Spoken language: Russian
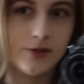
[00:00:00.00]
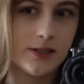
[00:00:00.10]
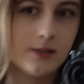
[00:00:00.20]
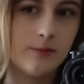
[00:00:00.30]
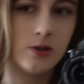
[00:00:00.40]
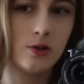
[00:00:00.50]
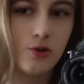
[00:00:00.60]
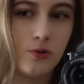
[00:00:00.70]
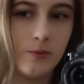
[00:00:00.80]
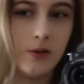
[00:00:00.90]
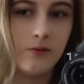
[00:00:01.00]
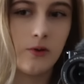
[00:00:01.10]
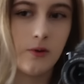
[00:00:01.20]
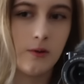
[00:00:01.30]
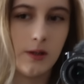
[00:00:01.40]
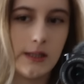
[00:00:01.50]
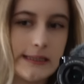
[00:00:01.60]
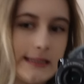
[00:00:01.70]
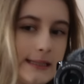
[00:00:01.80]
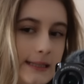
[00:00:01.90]
я заметила, что мои
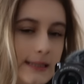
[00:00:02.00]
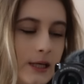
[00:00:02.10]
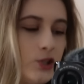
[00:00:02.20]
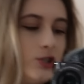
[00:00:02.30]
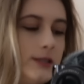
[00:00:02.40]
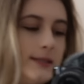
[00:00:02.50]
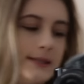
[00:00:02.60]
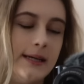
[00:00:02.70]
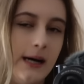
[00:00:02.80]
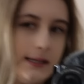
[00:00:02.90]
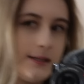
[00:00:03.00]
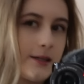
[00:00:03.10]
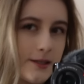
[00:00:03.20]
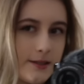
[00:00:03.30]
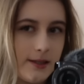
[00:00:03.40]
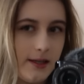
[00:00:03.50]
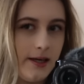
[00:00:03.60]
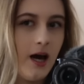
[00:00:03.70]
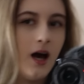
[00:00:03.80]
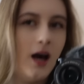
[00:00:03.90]
волосы значительно очень сильно
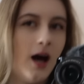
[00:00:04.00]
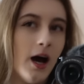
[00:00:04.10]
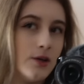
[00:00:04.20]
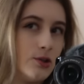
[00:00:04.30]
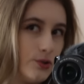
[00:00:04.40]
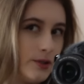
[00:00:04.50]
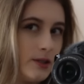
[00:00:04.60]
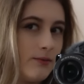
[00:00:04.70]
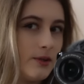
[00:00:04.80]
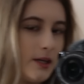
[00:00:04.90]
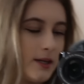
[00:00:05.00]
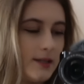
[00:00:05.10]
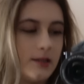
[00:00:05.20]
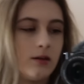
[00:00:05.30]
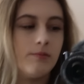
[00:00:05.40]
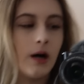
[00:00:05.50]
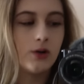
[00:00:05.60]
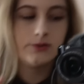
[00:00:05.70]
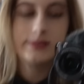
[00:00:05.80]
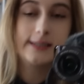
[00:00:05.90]
отросли. А еще недавно я хотела
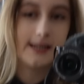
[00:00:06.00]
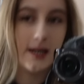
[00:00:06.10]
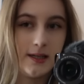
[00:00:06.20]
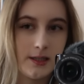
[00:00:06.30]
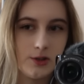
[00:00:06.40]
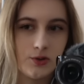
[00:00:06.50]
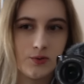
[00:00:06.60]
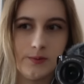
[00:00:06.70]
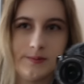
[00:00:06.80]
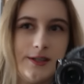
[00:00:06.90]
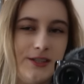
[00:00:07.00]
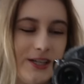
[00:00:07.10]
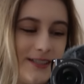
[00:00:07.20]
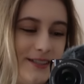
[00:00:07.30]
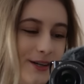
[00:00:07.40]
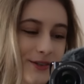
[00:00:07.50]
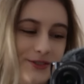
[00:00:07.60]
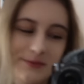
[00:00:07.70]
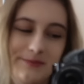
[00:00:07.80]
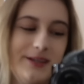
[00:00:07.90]
бахнуть корешку. Сейчас я
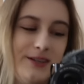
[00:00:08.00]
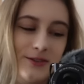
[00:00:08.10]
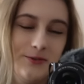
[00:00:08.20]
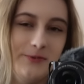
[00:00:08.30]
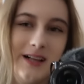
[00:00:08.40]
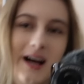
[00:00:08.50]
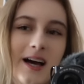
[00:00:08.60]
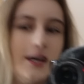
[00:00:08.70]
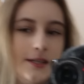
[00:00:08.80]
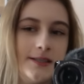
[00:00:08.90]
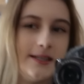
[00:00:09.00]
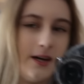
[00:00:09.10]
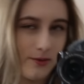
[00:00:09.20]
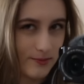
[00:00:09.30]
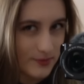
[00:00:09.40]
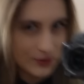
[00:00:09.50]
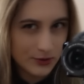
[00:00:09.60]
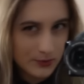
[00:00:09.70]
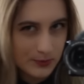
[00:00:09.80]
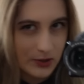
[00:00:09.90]
уже передумала. Не знаю,
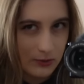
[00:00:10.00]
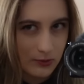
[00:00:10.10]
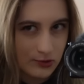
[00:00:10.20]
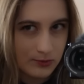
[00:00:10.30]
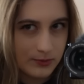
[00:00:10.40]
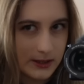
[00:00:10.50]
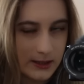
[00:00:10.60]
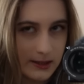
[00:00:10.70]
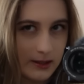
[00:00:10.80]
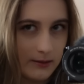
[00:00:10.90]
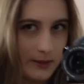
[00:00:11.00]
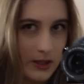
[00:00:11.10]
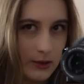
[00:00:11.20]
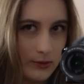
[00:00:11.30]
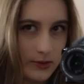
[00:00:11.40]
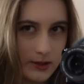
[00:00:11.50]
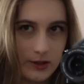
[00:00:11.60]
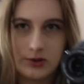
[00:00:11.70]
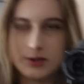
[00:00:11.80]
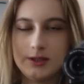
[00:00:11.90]
что-то у меня очень быстро меняются
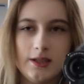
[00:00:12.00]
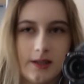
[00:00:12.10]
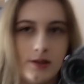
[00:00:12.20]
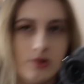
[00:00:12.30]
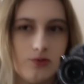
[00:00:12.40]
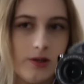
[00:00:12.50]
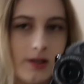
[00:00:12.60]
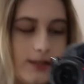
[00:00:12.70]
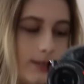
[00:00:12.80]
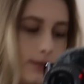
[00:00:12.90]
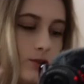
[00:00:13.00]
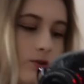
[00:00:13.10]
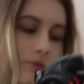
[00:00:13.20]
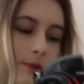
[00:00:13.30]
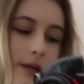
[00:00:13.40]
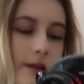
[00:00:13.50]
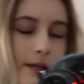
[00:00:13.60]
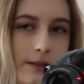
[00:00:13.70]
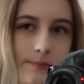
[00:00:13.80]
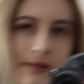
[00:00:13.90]
решения. Еще я хотела снова
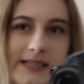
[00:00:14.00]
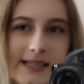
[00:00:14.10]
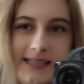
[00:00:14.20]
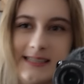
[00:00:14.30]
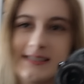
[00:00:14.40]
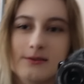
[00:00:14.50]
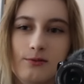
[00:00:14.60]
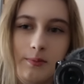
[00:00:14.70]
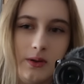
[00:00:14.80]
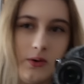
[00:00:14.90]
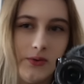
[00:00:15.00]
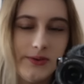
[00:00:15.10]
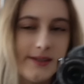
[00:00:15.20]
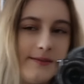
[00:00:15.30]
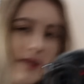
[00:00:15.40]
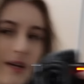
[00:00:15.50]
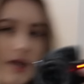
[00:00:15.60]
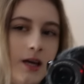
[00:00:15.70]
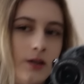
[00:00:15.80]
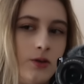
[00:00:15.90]
перекраситься в блонд.
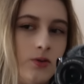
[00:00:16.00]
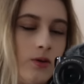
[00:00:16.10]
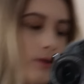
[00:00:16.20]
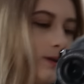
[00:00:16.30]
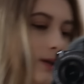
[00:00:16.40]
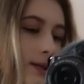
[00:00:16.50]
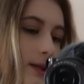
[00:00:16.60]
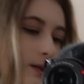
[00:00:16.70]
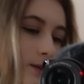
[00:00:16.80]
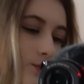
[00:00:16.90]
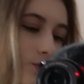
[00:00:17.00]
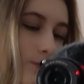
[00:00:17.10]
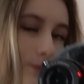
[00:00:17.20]
Но это, если что,